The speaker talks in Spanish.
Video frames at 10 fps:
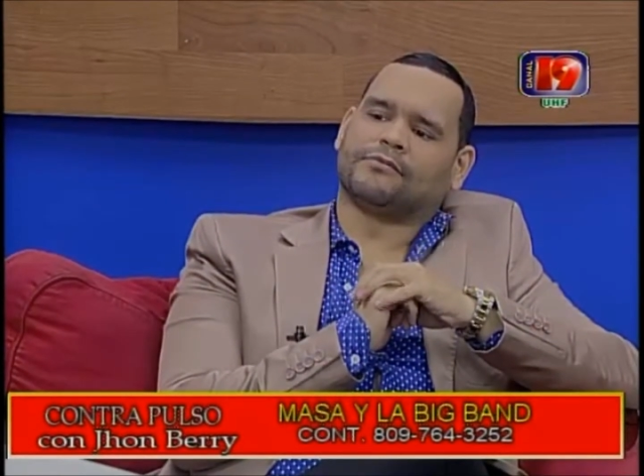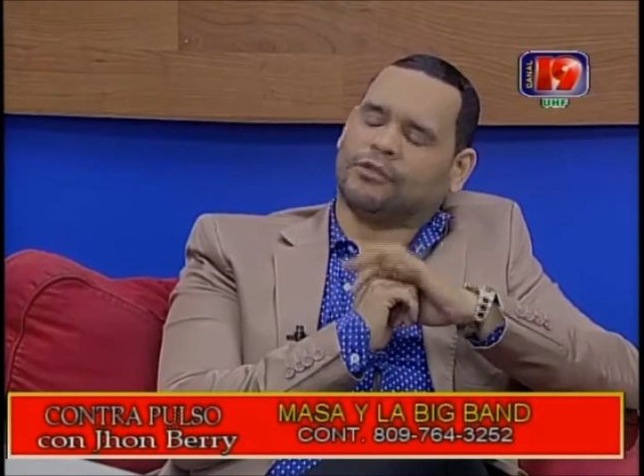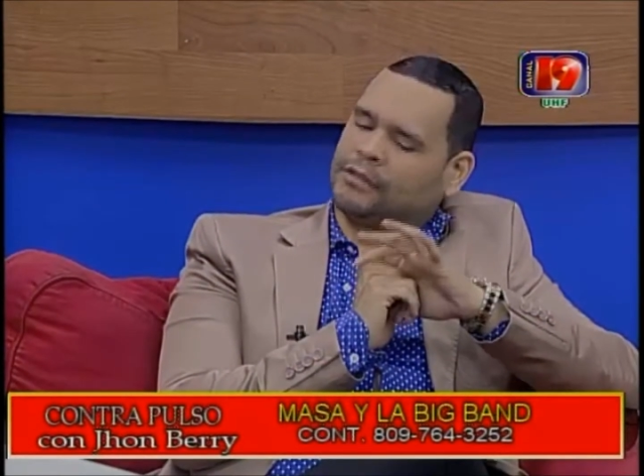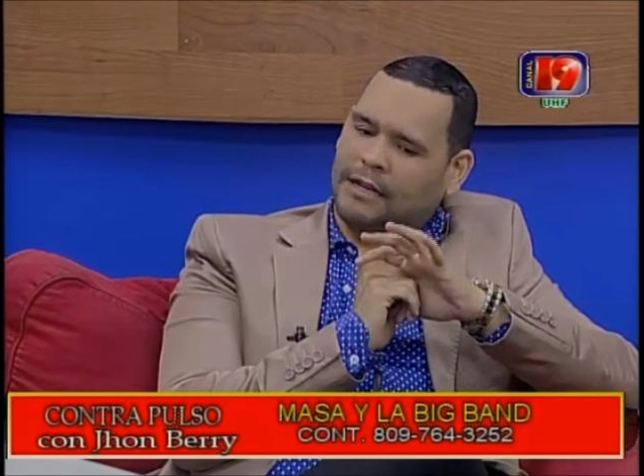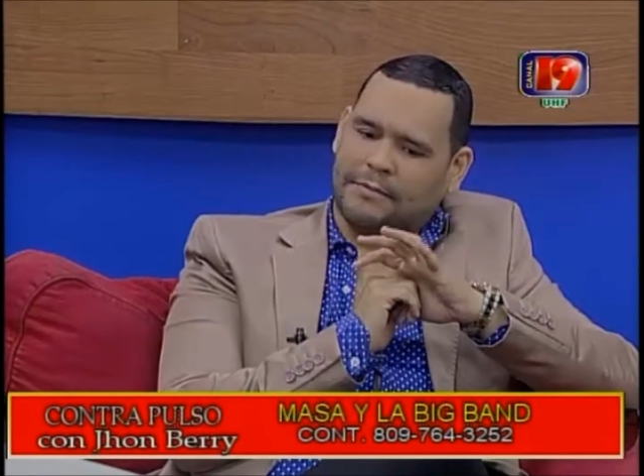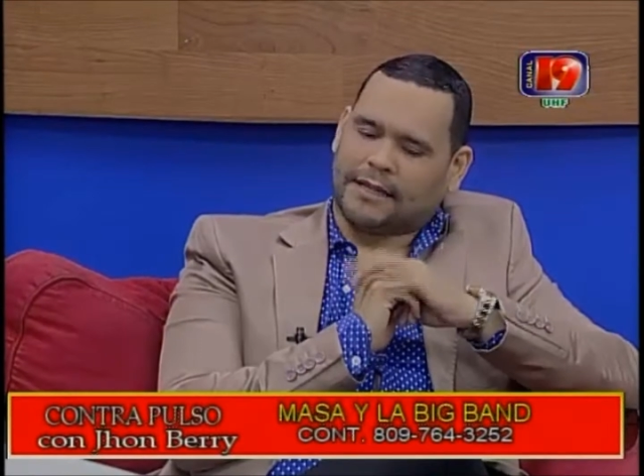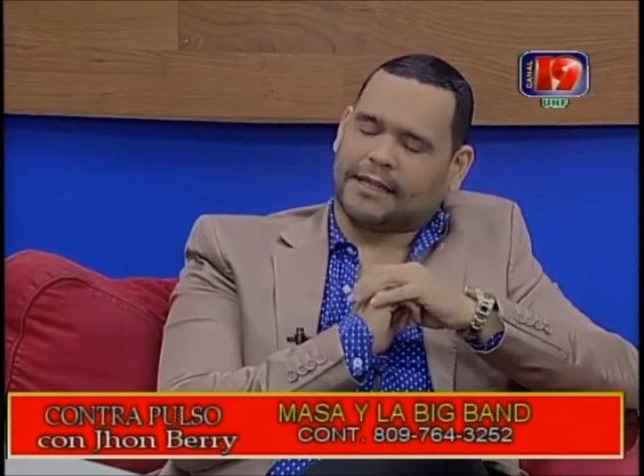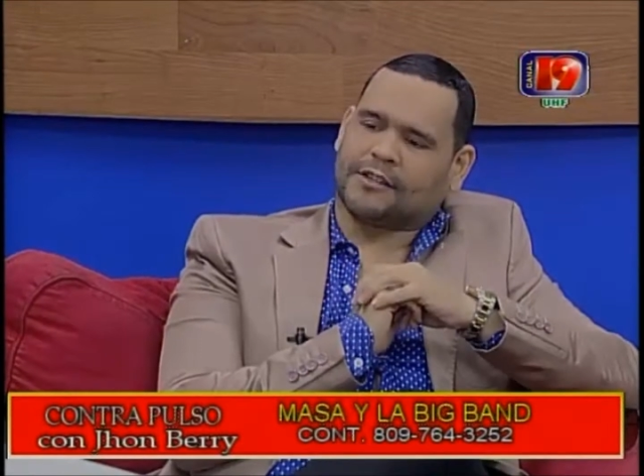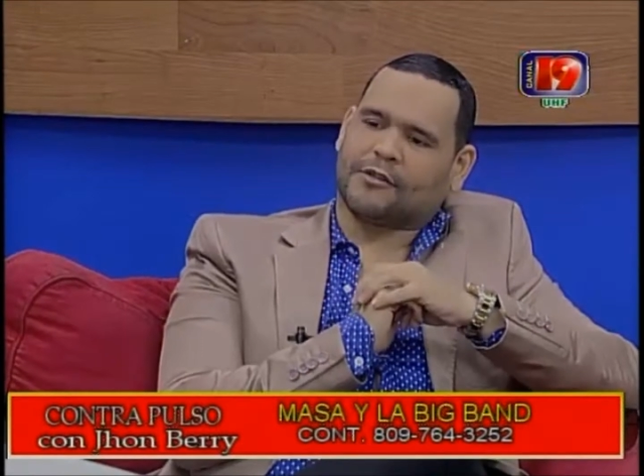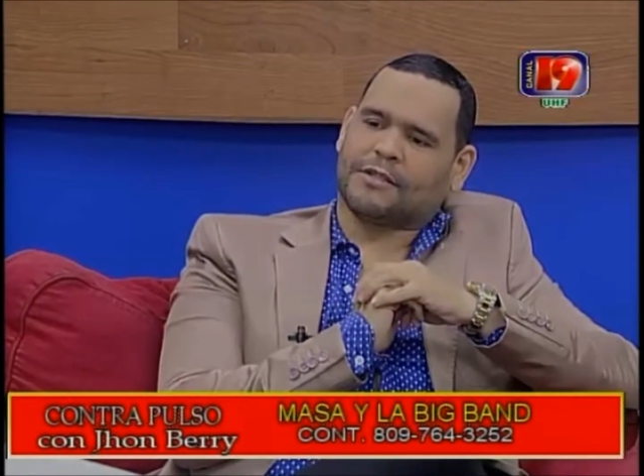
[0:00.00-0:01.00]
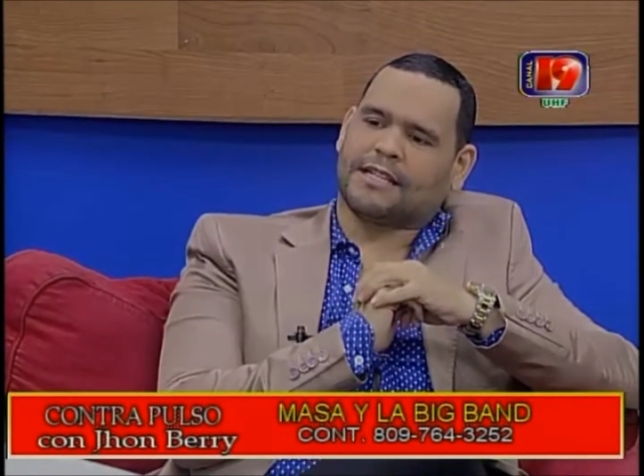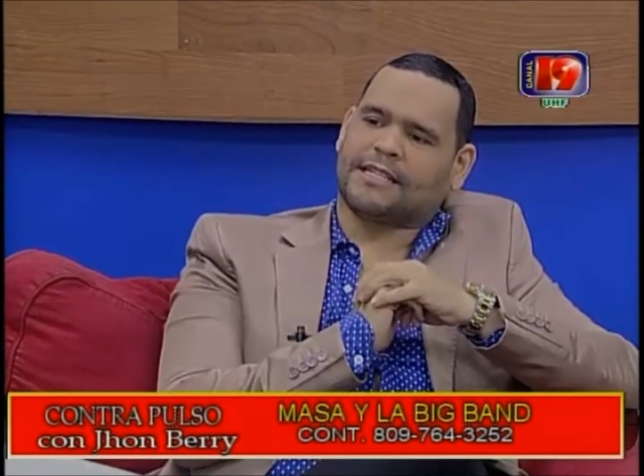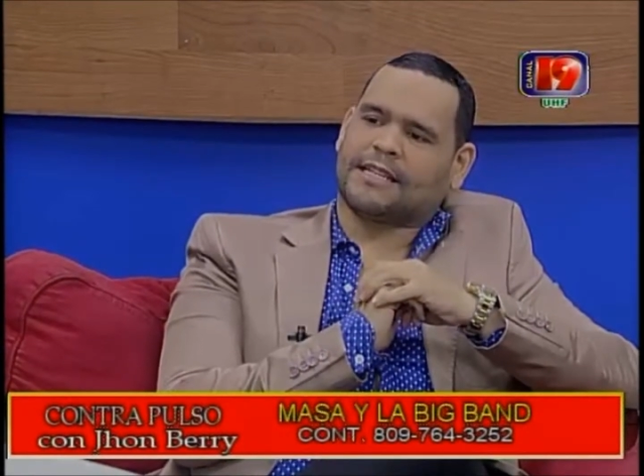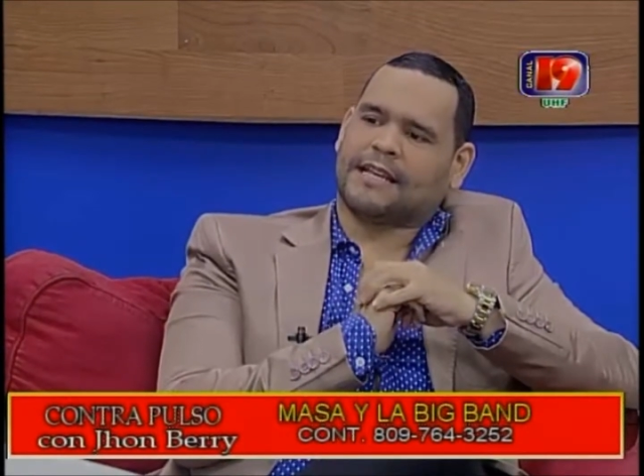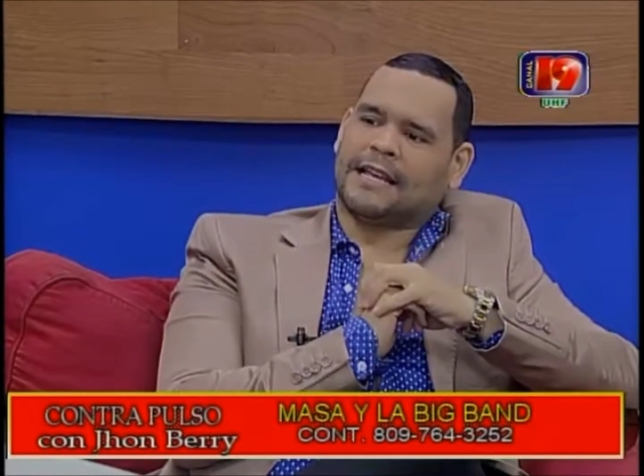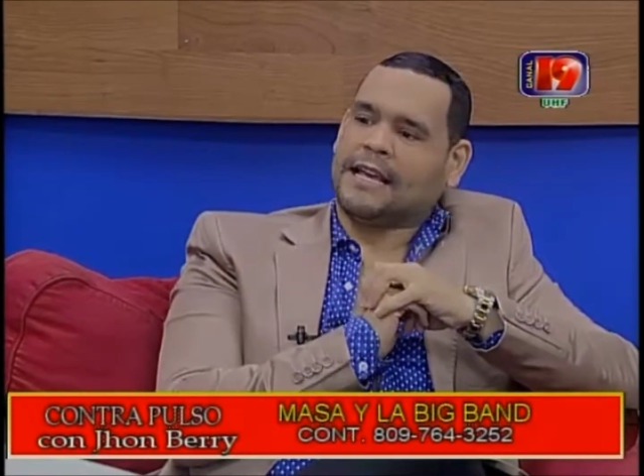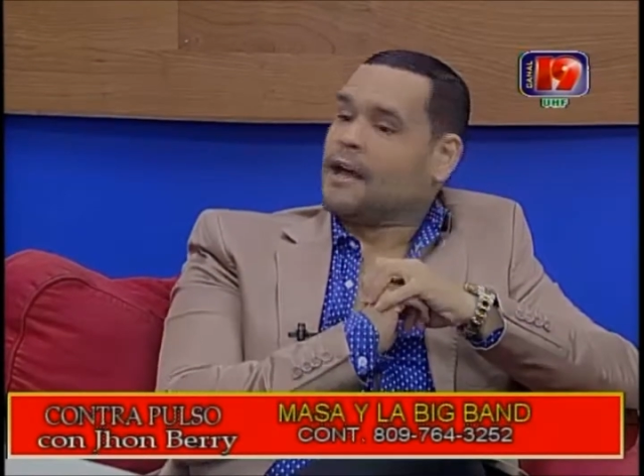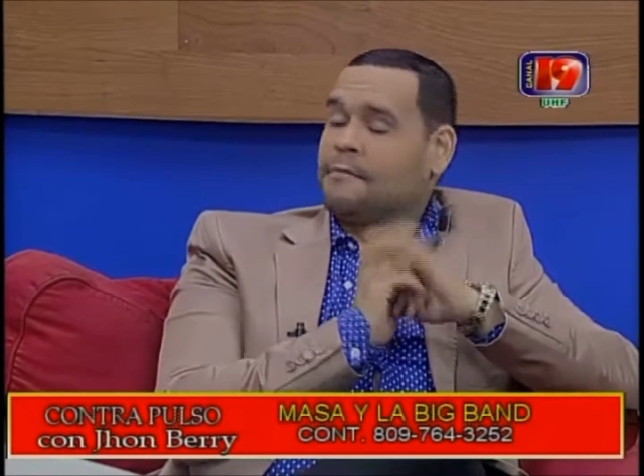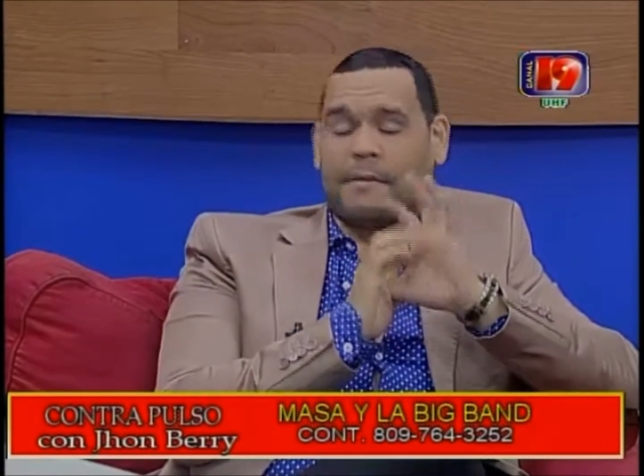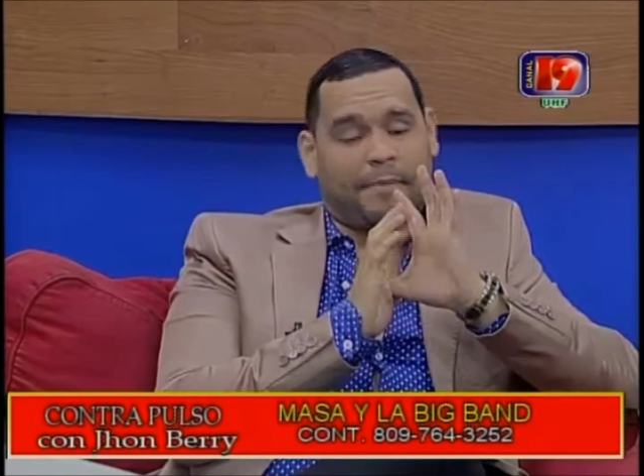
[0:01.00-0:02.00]
Totalmente. No en tu país, en
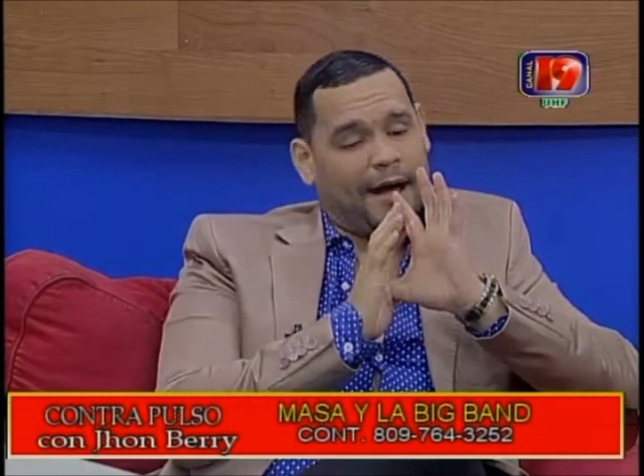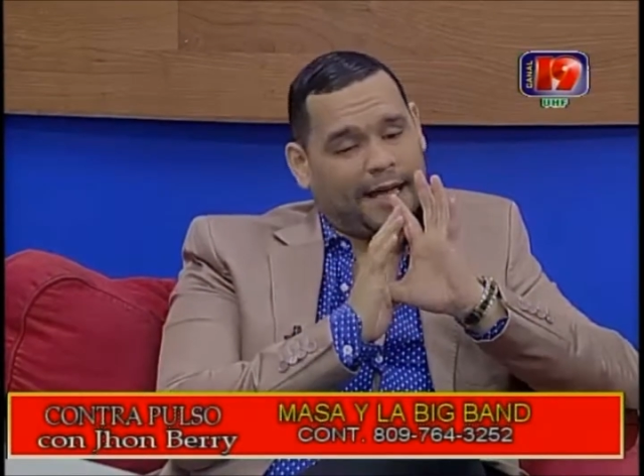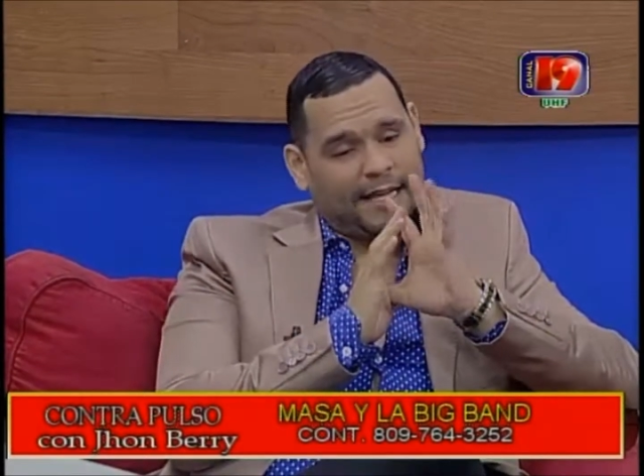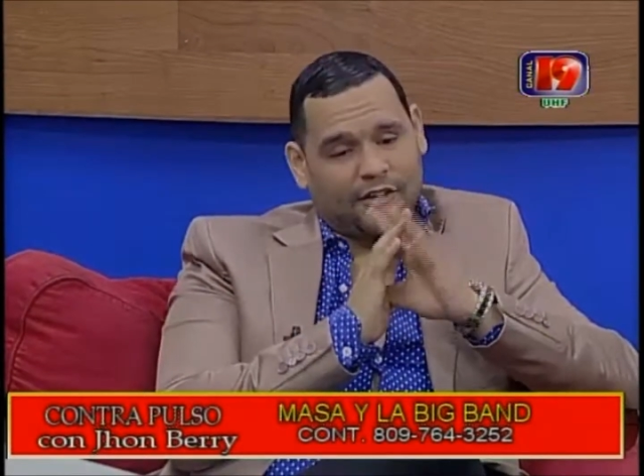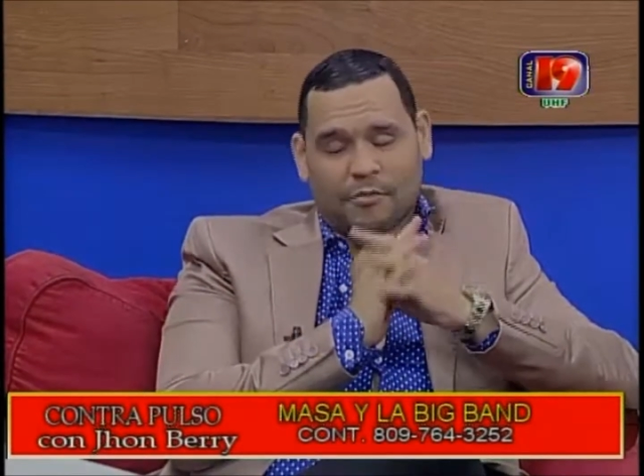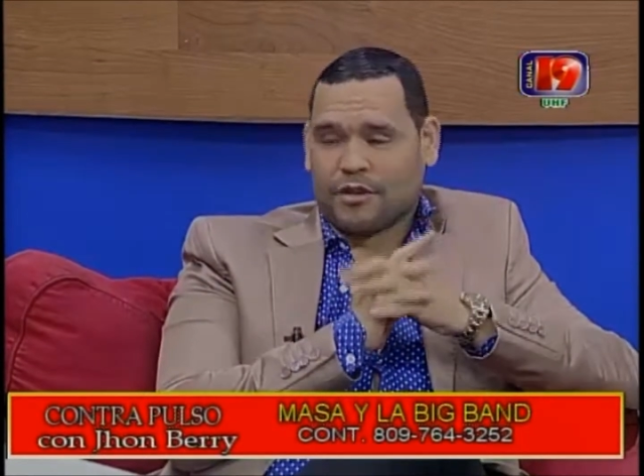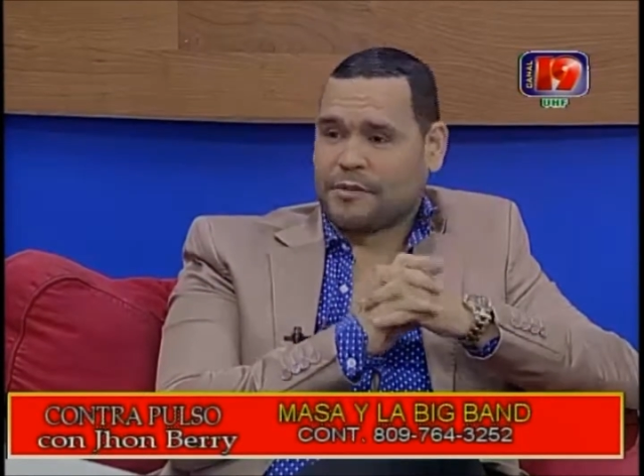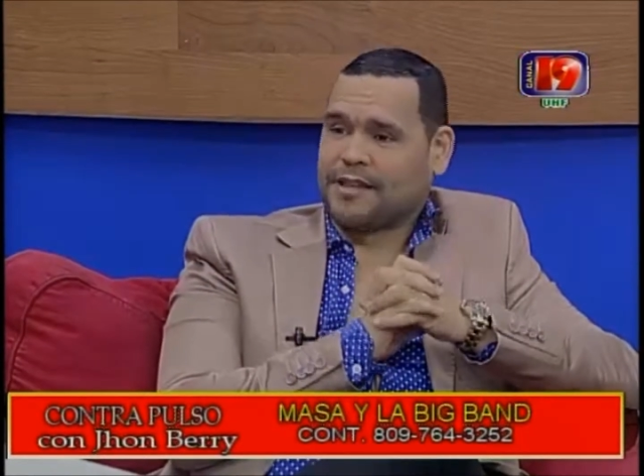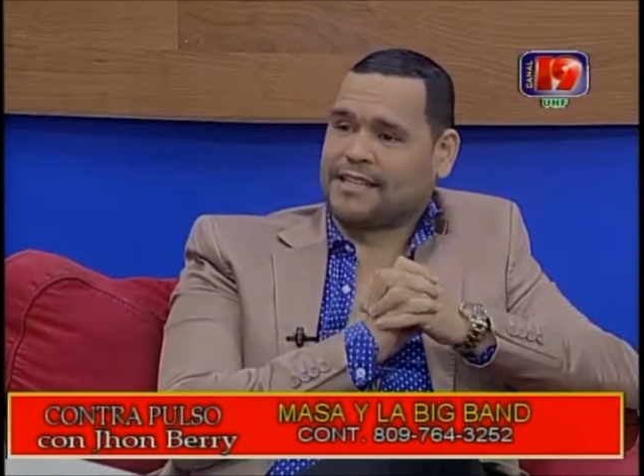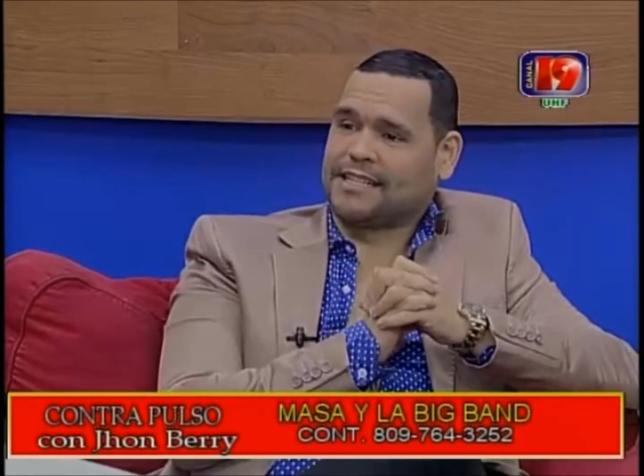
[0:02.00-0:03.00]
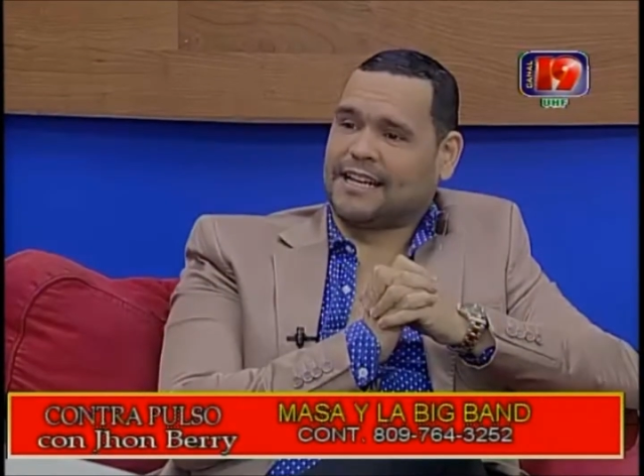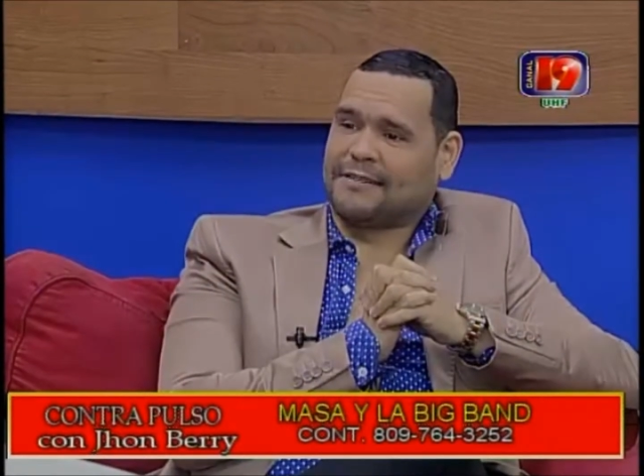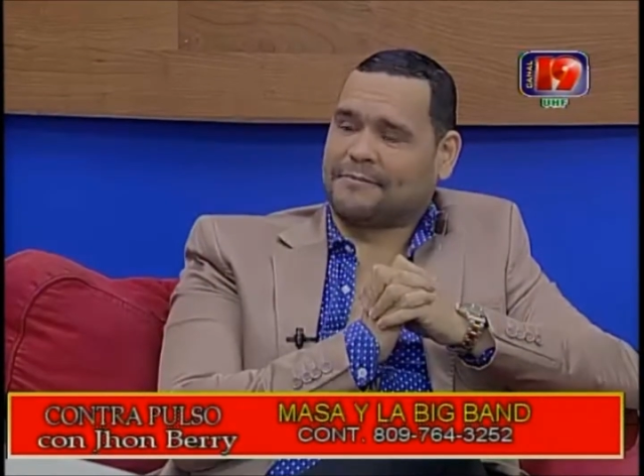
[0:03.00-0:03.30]
tu país. país como debe Mire,